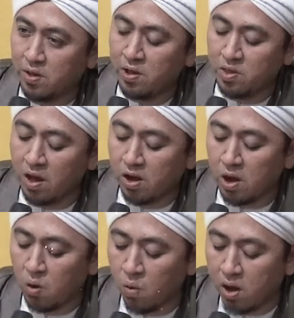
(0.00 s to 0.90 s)
Kita
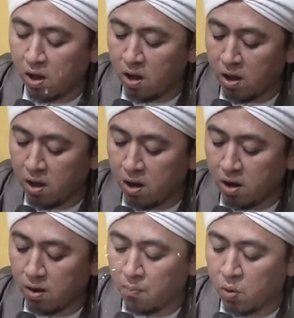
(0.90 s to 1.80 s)

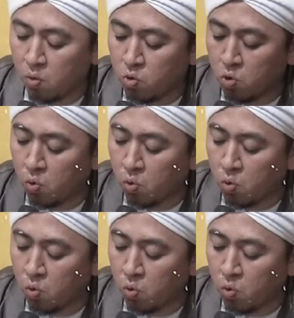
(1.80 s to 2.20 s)
keluar menuju